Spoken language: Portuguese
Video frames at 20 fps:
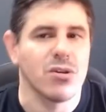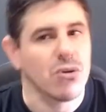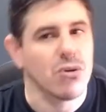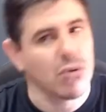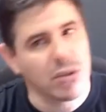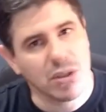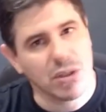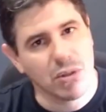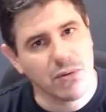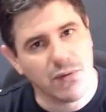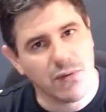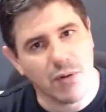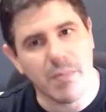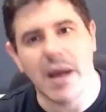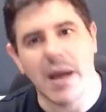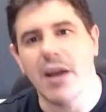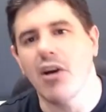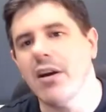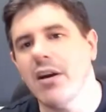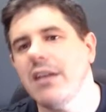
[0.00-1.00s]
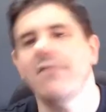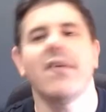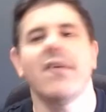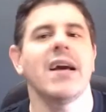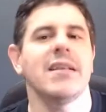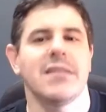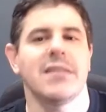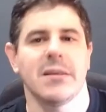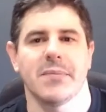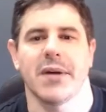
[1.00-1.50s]
Se o conteúdo for maior, ele
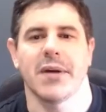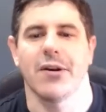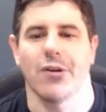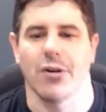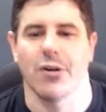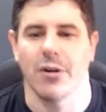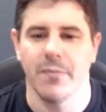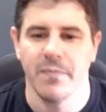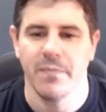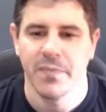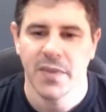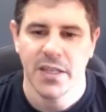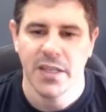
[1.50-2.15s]
vai ser maior.